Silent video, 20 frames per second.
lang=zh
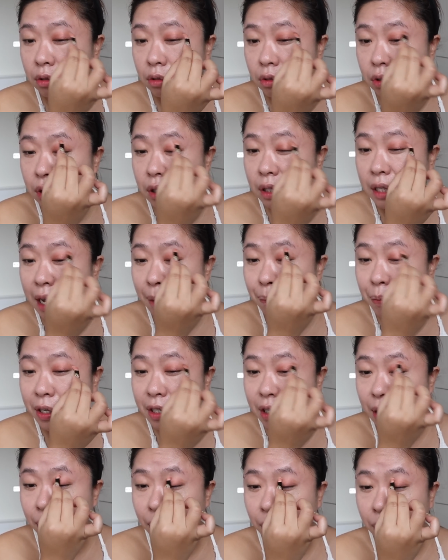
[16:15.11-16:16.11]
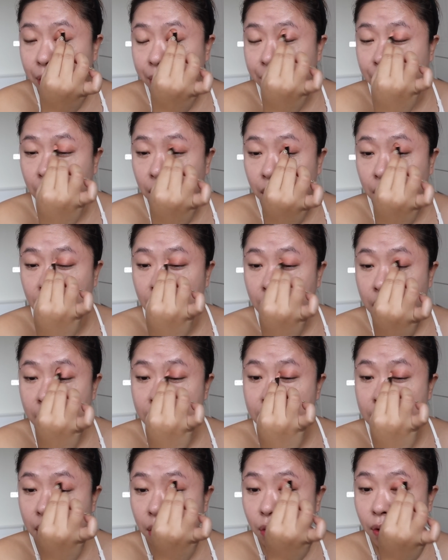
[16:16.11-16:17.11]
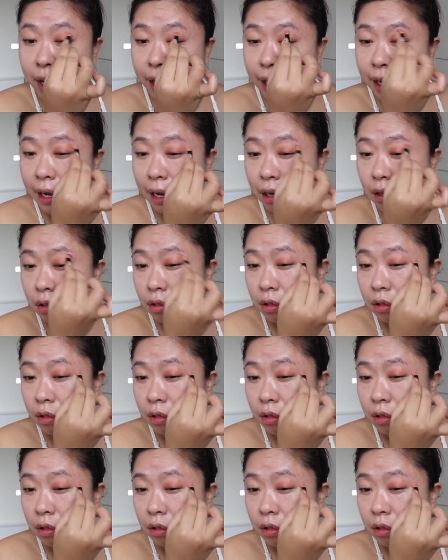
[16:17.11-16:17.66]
就是它比较不会有色块感，